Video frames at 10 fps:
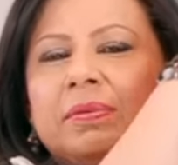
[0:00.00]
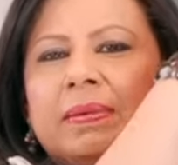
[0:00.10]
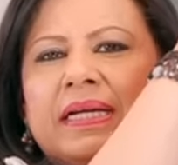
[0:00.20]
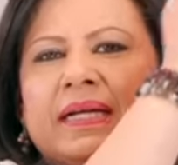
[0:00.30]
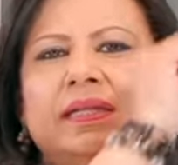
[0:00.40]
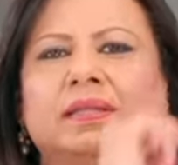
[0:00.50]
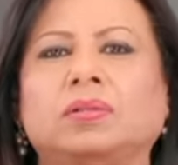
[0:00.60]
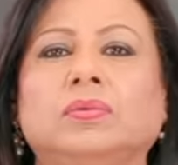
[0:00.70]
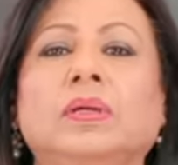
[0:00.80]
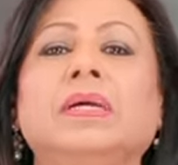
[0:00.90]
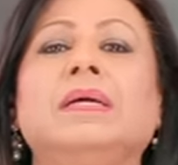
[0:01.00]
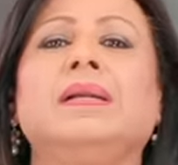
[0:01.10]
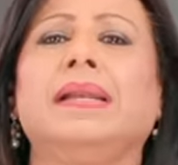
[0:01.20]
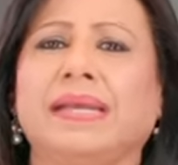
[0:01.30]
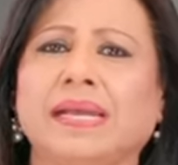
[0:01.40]
भी मैं यहाँ देती हूँ
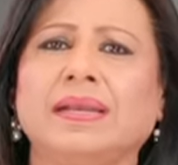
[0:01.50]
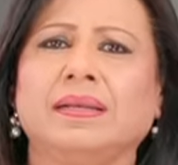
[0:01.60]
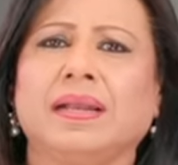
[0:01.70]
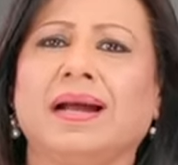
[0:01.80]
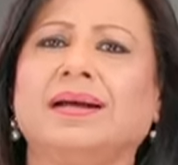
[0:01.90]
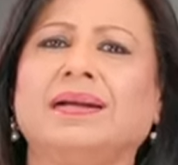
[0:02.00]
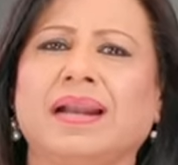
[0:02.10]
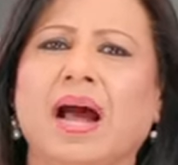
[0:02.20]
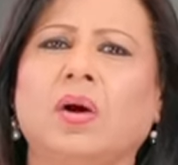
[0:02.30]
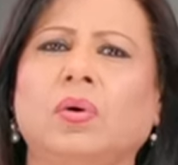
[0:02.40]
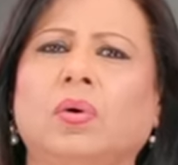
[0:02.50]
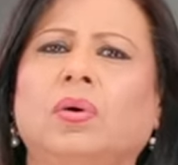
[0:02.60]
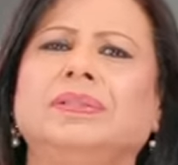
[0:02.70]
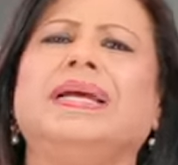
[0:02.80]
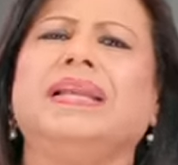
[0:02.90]
लेकिन अगर ना हो
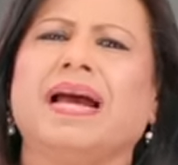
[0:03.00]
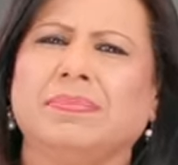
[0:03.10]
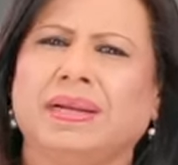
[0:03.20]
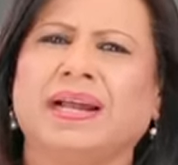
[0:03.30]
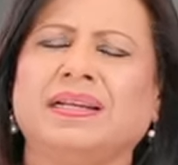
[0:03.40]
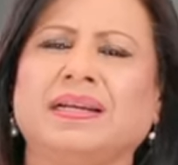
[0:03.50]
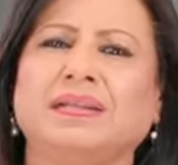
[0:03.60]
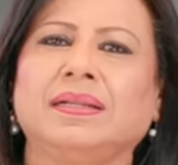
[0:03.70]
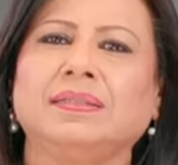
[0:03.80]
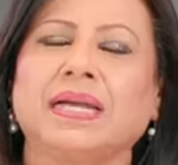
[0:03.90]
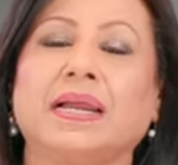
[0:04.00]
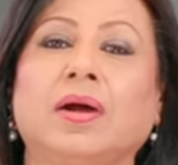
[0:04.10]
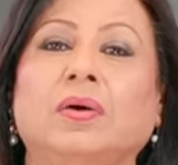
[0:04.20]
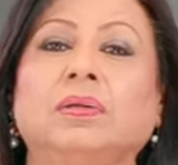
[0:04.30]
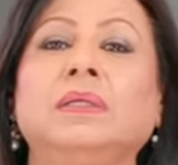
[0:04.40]
या ना बनाने का दिल चाह रहा
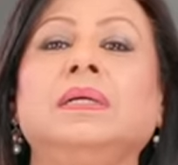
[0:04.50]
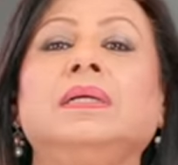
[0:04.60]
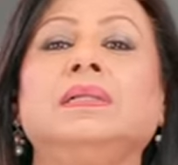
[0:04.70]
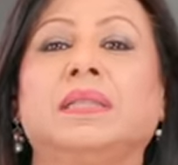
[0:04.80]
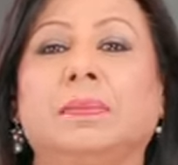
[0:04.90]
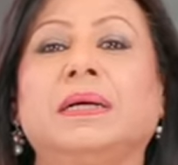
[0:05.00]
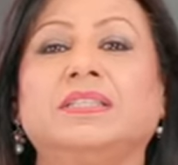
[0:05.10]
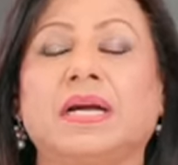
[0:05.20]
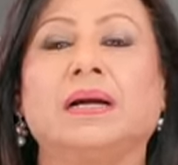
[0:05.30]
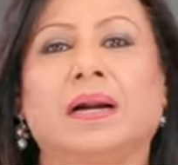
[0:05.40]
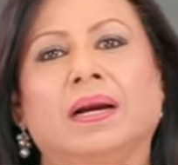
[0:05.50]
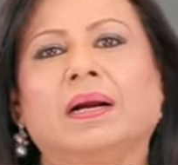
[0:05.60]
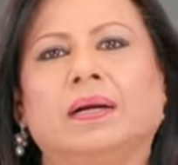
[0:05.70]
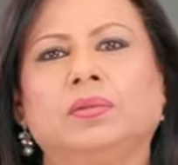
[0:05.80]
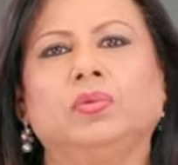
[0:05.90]
हो तब अच्छा गाढ़ा
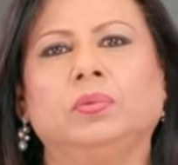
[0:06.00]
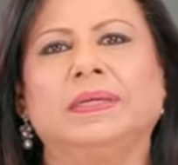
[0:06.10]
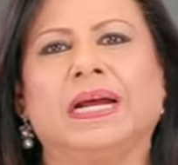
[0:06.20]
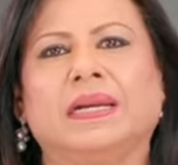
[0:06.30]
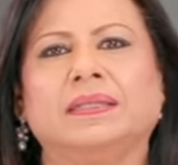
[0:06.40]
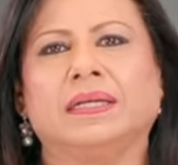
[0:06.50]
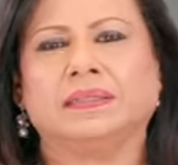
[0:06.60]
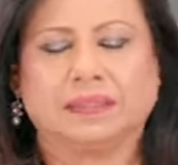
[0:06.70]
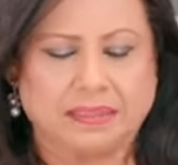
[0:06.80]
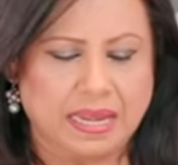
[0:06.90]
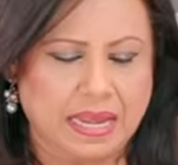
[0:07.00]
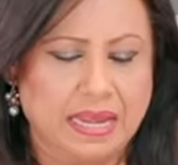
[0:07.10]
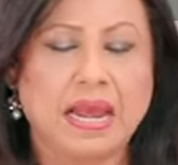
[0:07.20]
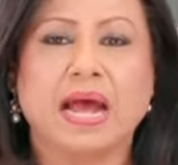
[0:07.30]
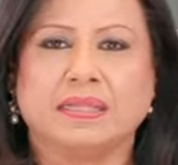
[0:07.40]
गाढ़ा दूध भी डाला जा सकता है
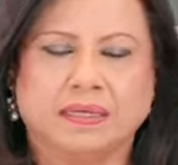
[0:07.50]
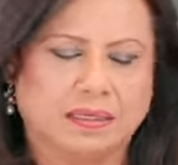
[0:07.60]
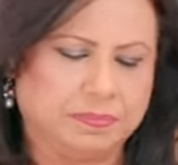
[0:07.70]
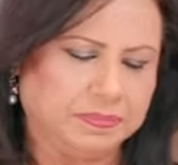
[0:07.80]
आधा कप